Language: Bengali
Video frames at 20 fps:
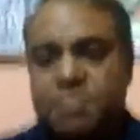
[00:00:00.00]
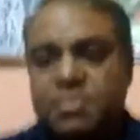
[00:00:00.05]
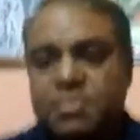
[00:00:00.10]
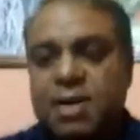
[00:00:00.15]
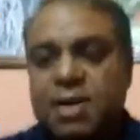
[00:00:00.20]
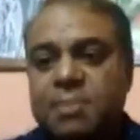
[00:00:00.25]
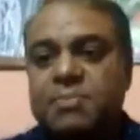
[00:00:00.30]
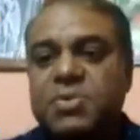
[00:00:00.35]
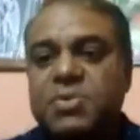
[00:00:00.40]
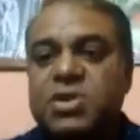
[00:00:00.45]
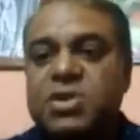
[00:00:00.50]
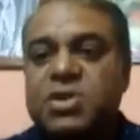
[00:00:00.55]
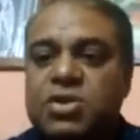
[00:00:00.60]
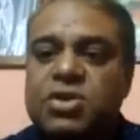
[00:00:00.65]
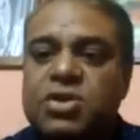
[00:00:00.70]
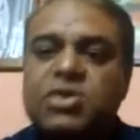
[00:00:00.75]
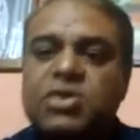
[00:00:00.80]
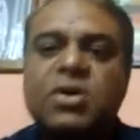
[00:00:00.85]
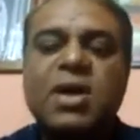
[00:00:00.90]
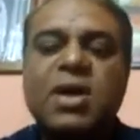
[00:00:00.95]
মানে
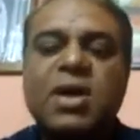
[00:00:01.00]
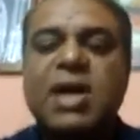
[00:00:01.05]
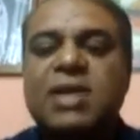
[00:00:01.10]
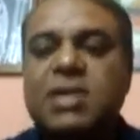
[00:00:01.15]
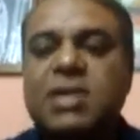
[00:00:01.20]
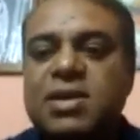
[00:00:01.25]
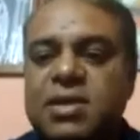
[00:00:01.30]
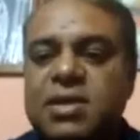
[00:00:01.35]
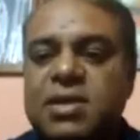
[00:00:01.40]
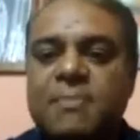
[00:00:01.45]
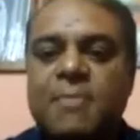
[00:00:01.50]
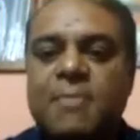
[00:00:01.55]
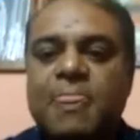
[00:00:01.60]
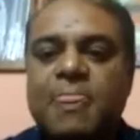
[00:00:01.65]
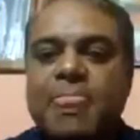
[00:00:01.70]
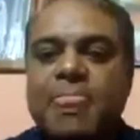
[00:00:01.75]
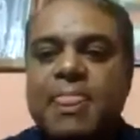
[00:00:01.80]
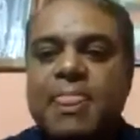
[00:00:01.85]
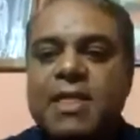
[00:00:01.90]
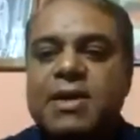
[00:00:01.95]
বিশ্বজোড়া খ্যাতি
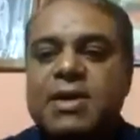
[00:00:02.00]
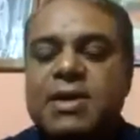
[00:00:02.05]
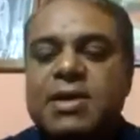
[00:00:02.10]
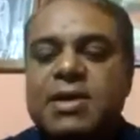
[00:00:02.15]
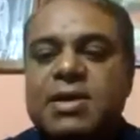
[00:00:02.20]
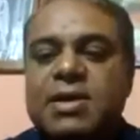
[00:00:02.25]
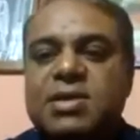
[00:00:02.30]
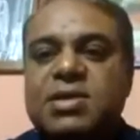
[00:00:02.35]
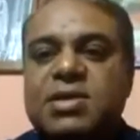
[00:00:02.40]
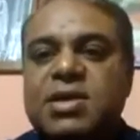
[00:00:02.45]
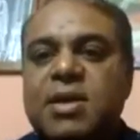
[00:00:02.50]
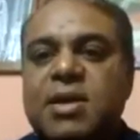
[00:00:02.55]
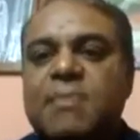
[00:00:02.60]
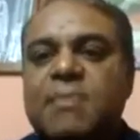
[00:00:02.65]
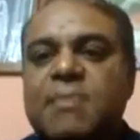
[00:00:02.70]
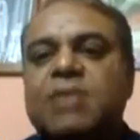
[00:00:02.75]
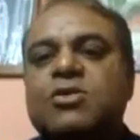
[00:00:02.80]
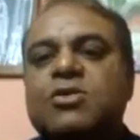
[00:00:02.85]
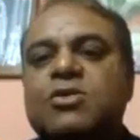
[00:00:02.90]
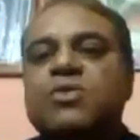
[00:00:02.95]
যে
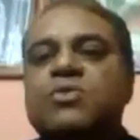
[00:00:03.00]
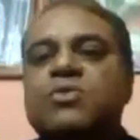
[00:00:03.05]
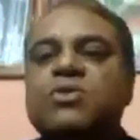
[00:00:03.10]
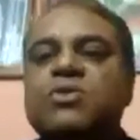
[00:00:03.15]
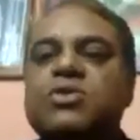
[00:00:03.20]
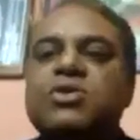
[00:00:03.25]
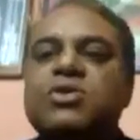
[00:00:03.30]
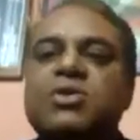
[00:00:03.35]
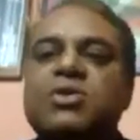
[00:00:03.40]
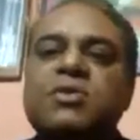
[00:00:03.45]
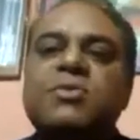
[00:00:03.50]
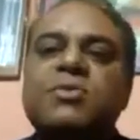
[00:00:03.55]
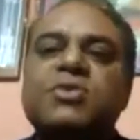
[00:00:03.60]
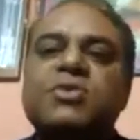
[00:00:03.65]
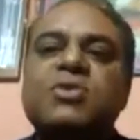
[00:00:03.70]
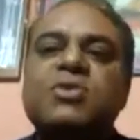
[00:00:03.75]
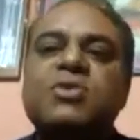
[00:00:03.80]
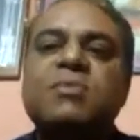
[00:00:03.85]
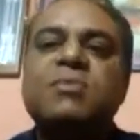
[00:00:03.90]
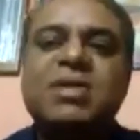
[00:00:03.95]
মাত্র উনচল্লিশ
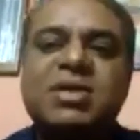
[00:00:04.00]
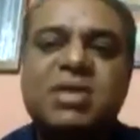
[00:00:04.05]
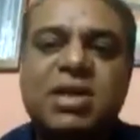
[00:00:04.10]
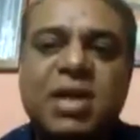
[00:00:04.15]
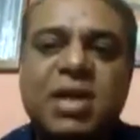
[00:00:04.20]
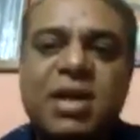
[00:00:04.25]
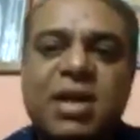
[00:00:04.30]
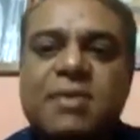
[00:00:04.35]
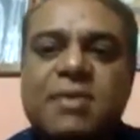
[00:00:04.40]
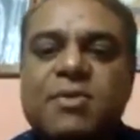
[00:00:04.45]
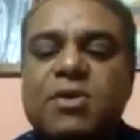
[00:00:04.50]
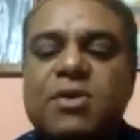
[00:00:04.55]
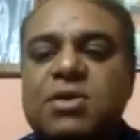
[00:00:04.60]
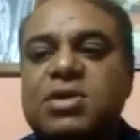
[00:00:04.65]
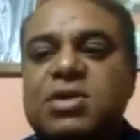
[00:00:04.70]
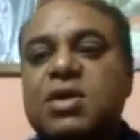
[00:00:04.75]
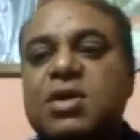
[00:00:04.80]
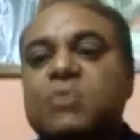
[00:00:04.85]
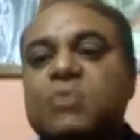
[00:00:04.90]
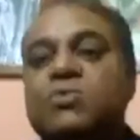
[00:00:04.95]
বছর বেঁচেছিলেন এবং
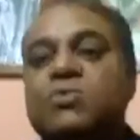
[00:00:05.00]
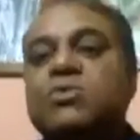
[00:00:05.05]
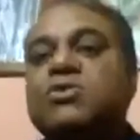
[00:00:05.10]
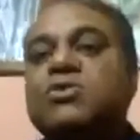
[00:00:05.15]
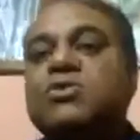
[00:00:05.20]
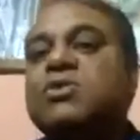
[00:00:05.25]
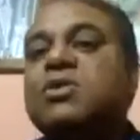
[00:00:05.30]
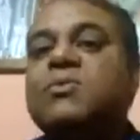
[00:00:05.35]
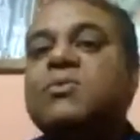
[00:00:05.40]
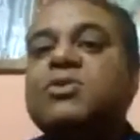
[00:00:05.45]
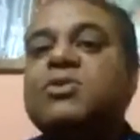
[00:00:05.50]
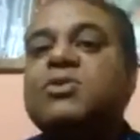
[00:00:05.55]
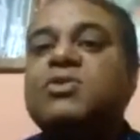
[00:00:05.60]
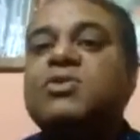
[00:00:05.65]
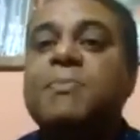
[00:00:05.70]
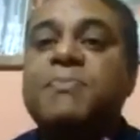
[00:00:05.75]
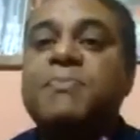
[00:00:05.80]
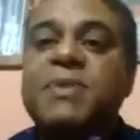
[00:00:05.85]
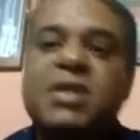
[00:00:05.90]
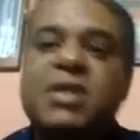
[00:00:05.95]
সে উনচল্লিশ বছরে
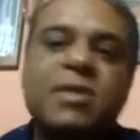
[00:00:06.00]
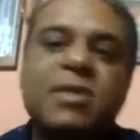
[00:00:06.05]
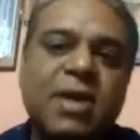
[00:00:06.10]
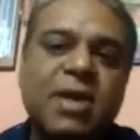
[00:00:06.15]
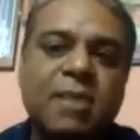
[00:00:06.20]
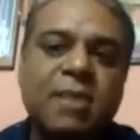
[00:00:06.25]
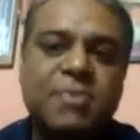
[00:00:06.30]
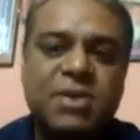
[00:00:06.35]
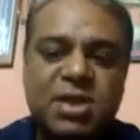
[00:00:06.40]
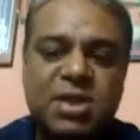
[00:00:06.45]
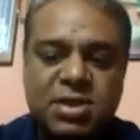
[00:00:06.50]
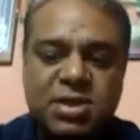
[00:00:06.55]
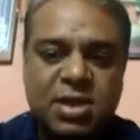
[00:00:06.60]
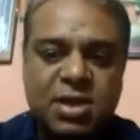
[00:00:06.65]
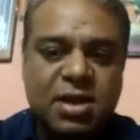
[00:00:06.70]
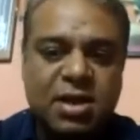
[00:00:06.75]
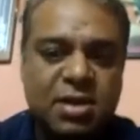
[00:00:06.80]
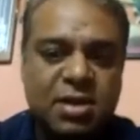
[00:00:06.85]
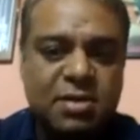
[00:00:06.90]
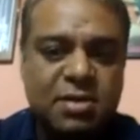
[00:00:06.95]
পৃথিবী কাঁপিয়ে
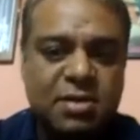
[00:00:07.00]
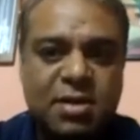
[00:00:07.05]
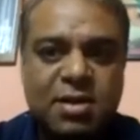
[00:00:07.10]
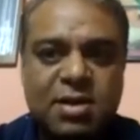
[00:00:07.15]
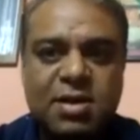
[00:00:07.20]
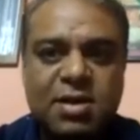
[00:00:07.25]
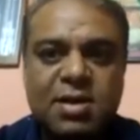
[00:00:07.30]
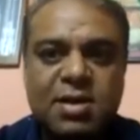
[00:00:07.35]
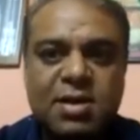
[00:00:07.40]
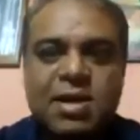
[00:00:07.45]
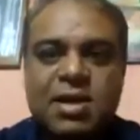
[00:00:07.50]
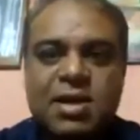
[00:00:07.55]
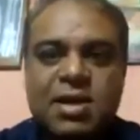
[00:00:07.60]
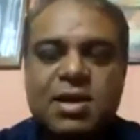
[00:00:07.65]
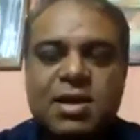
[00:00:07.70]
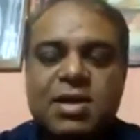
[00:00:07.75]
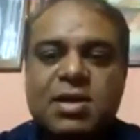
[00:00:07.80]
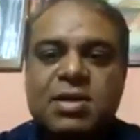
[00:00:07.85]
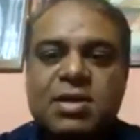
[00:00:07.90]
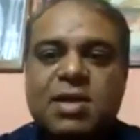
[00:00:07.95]
দিয়েছিলেন
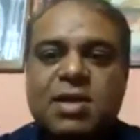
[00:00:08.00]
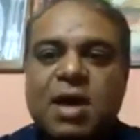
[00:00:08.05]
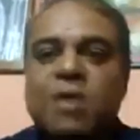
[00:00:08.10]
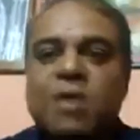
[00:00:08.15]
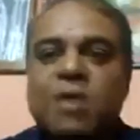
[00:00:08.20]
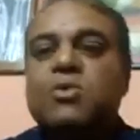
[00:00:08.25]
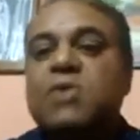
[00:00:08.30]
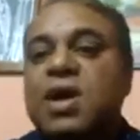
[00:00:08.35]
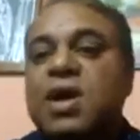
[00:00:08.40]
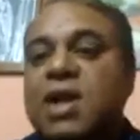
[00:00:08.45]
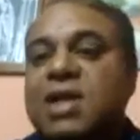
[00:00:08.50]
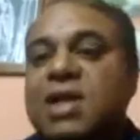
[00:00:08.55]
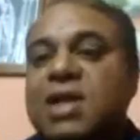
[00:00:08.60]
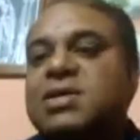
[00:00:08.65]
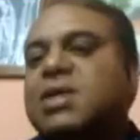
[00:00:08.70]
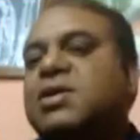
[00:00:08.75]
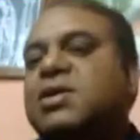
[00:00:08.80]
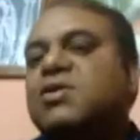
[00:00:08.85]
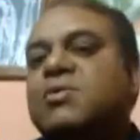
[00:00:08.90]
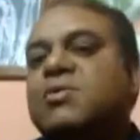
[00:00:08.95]
তা ওনার
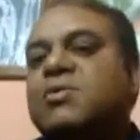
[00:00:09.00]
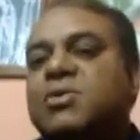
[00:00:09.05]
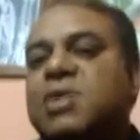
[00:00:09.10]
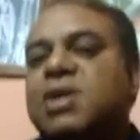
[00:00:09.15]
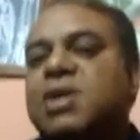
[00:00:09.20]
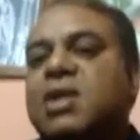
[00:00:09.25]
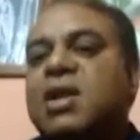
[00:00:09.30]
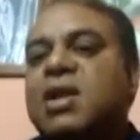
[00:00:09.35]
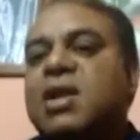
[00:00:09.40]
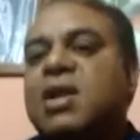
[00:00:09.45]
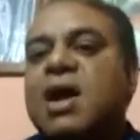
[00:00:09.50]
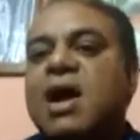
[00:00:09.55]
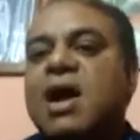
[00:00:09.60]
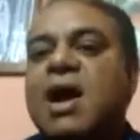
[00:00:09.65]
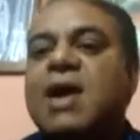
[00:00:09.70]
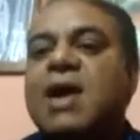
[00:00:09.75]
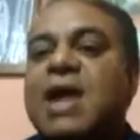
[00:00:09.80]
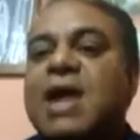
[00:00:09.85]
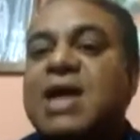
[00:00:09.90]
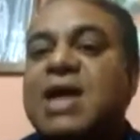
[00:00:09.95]
আজকে জন্মদিন
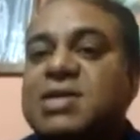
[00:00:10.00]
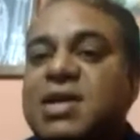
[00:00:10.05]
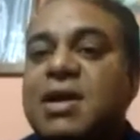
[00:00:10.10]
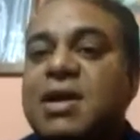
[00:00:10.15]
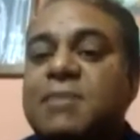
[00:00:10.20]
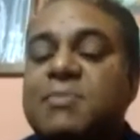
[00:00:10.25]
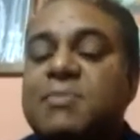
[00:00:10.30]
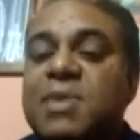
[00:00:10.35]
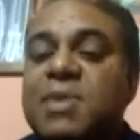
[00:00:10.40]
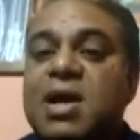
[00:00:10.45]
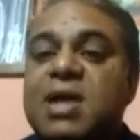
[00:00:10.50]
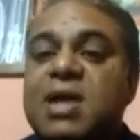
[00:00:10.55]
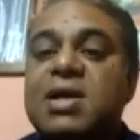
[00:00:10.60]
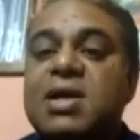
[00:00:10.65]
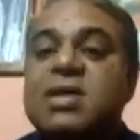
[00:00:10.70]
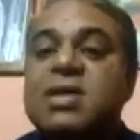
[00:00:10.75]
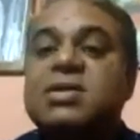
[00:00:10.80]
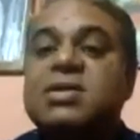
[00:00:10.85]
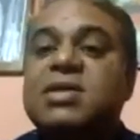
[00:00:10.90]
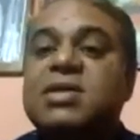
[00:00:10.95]
আর আজকে আমরা
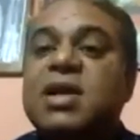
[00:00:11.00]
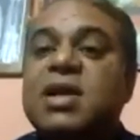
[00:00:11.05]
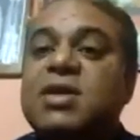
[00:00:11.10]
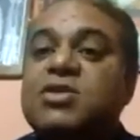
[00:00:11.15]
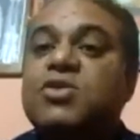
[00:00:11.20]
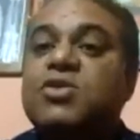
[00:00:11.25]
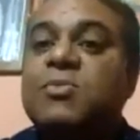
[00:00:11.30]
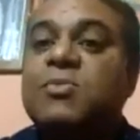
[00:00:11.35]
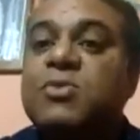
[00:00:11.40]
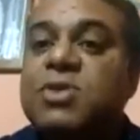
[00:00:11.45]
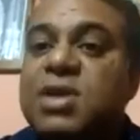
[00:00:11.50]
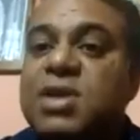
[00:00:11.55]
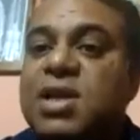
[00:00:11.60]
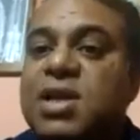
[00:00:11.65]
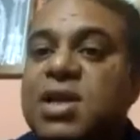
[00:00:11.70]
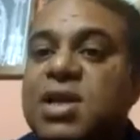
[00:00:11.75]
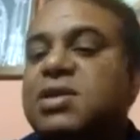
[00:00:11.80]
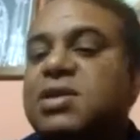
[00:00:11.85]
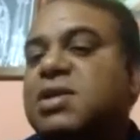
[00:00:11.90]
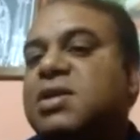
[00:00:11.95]
সেই
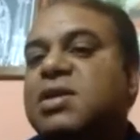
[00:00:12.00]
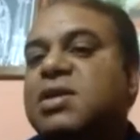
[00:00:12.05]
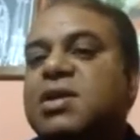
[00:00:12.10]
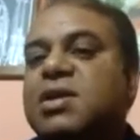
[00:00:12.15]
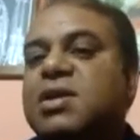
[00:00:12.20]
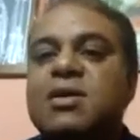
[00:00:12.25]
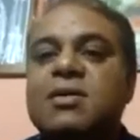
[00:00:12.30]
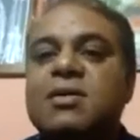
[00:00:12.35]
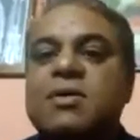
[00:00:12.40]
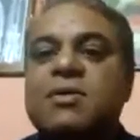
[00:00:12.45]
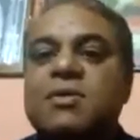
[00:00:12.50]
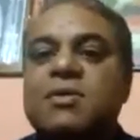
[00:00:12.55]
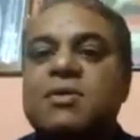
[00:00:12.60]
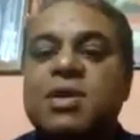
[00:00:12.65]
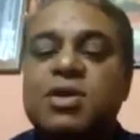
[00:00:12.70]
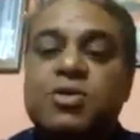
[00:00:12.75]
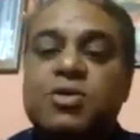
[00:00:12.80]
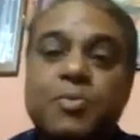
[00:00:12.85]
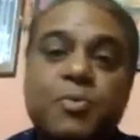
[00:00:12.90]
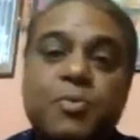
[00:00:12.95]
জন্মদিনের দিনই
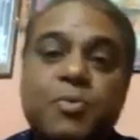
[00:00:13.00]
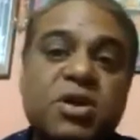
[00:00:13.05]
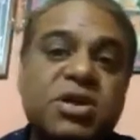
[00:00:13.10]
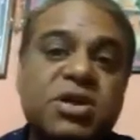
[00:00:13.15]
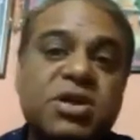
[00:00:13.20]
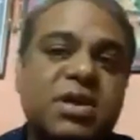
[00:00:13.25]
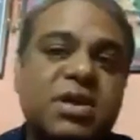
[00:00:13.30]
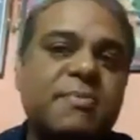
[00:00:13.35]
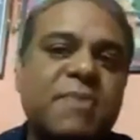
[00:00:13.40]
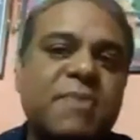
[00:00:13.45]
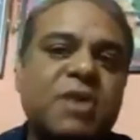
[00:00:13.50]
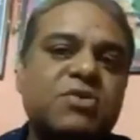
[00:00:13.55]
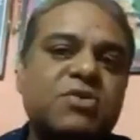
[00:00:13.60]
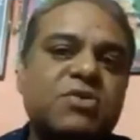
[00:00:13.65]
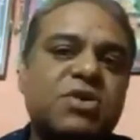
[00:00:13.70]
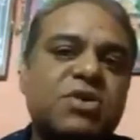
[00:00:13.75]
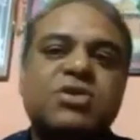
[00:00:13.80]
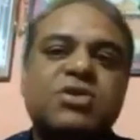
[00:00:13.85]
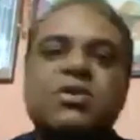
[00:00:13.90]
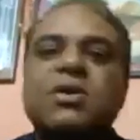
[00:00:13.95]
কিছু পজিটিভ
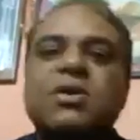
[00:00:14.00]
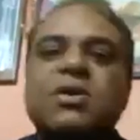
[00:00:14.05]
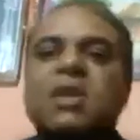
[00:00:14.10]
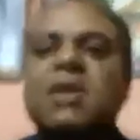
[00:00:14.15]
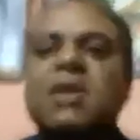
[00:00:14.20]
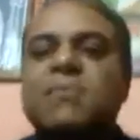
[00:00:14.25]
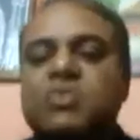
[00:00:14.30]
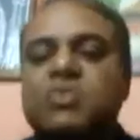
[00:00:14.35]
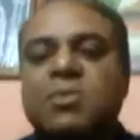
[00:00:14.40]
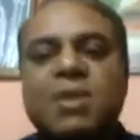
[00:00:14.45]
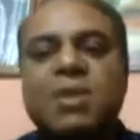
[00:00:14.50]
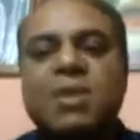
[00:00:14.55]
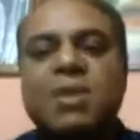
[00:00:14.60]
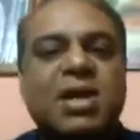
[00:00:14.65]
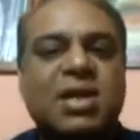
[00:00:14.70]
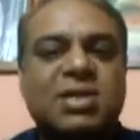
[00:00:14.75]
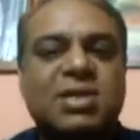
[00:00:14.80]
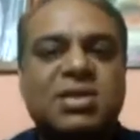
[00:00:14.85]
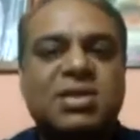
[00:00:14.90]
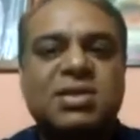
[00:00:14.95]
মানুষের সঙ্গে আমরা সময়
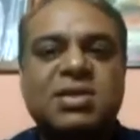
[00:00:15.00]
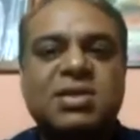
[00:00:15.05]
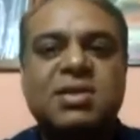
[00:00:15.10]
কাটাচ্ছি